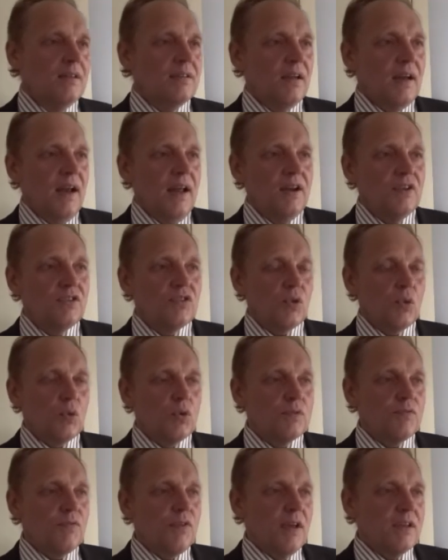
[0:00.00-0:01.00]
als ein kleines
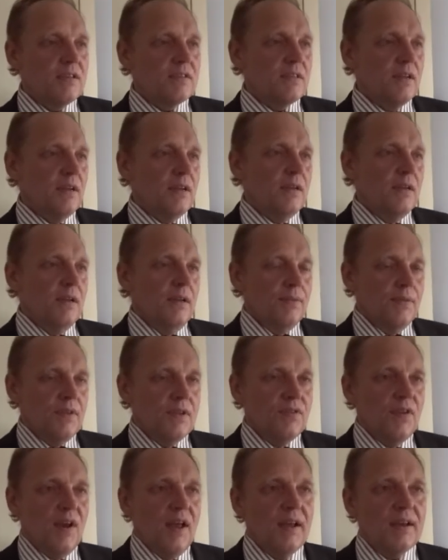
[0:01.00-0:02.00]
Trostpflaster,
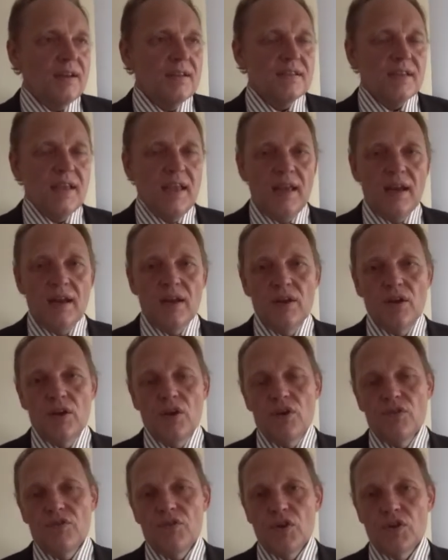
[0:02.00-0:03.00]
das vielleicht das Gehen
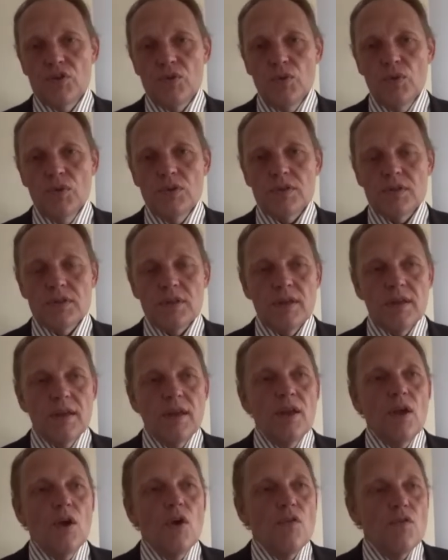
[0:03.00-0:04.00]
versüßt.
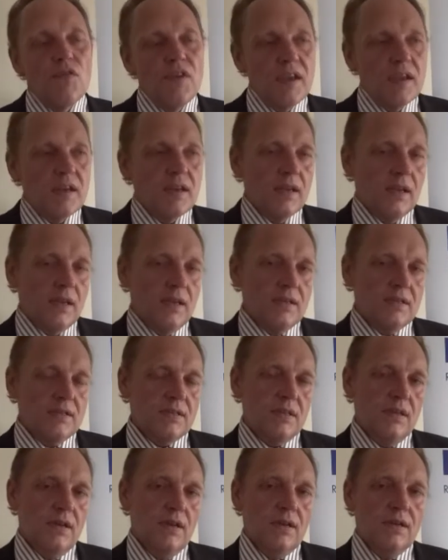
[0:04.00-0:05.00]
Wichtig
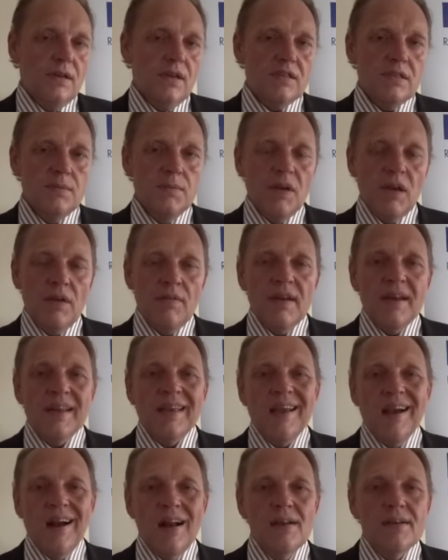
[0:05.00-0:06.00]
ist, dass die Mitarbeiter
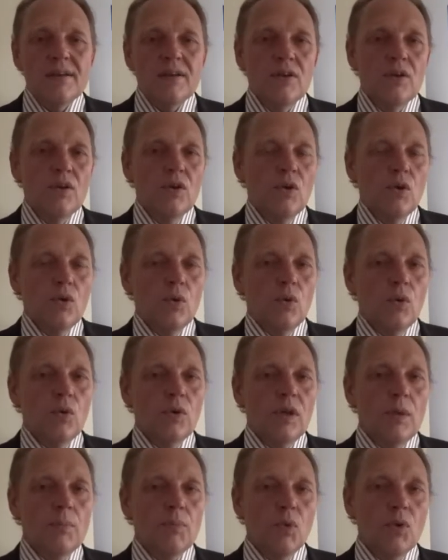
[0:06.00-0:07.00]
gehalten
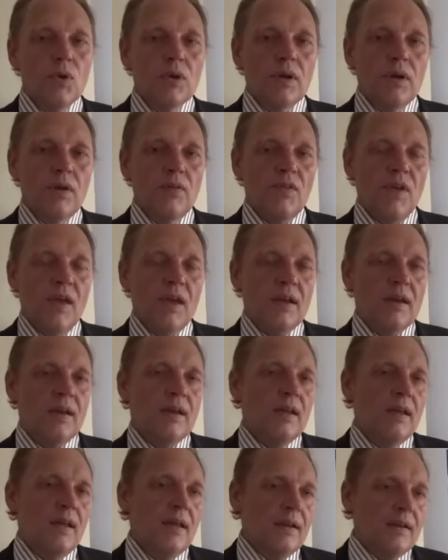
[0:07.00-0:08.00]
und gebunden
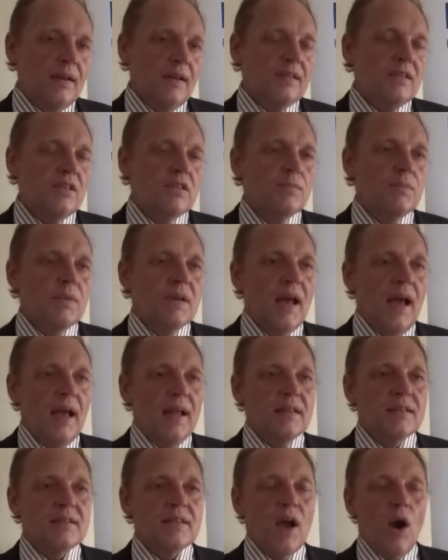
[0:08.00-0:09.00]
werden. Das ist mit
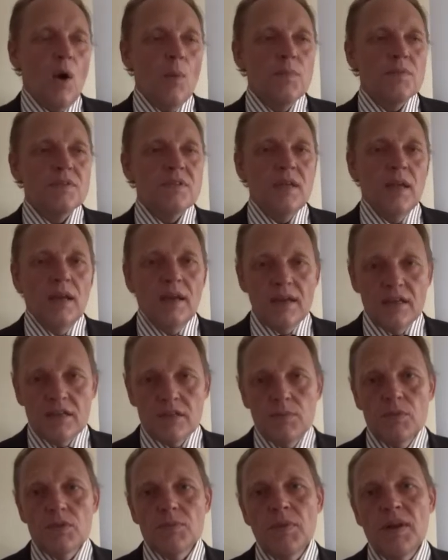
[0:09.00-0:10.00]
eins der Hauptziele,
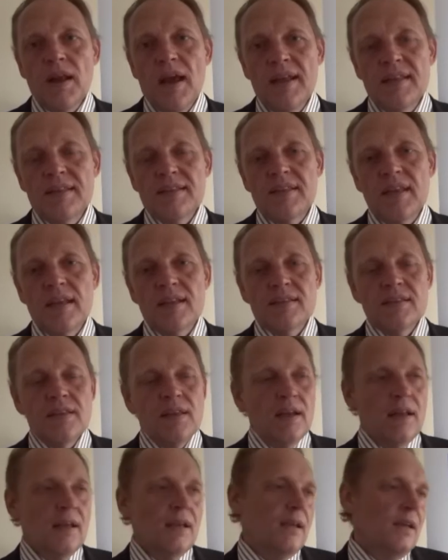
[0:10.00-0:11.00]
das ist mit eins der
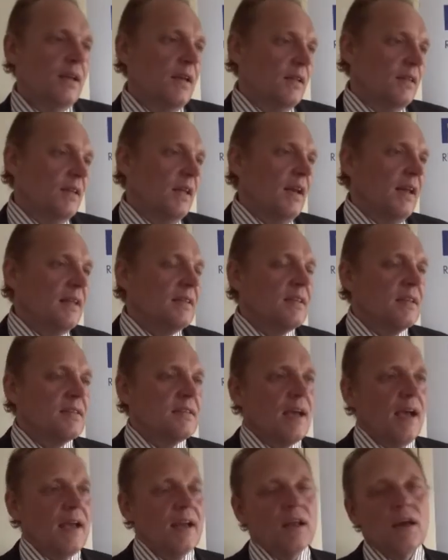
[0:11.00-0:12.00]
Ziele, die in letzter
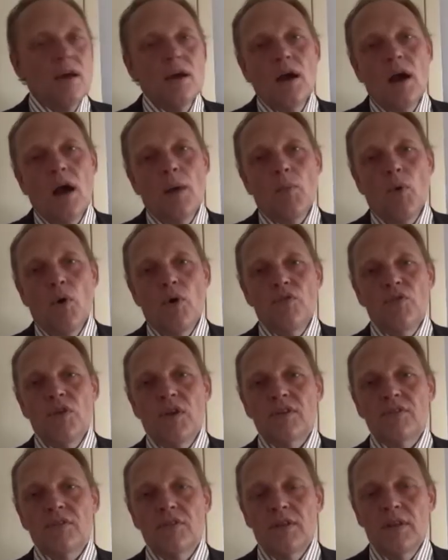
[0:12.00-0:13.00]
Zeit am
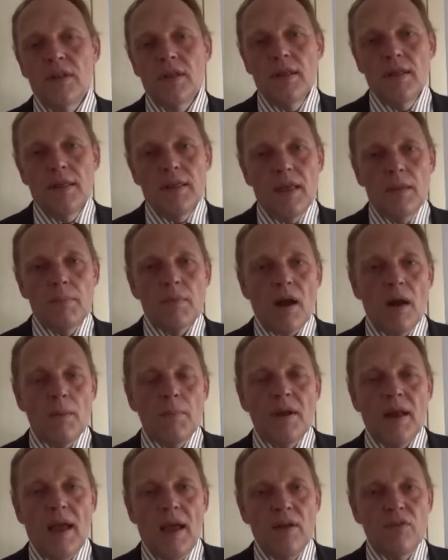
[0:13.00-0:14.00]
häufigsten im
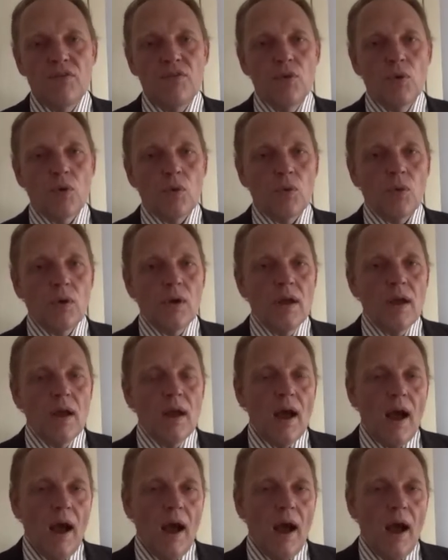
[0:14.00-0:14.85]
Rahmen der Einführung